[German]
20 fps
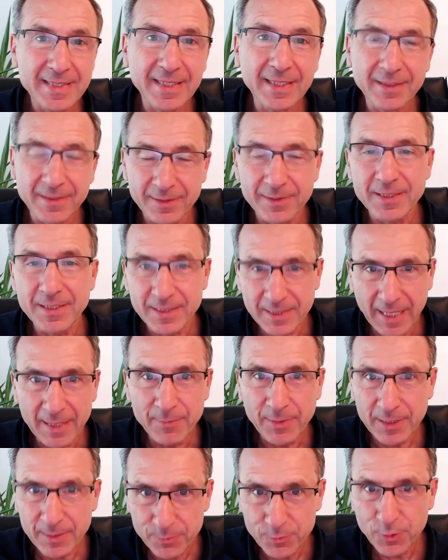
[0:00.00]
Sachen sich
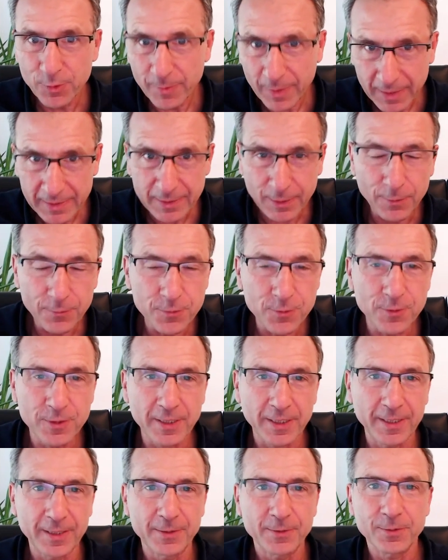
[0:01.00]
einmal die Mühe macht
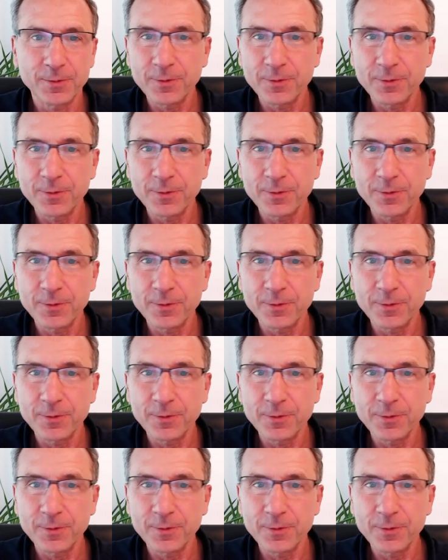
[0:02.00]
aufzuteilen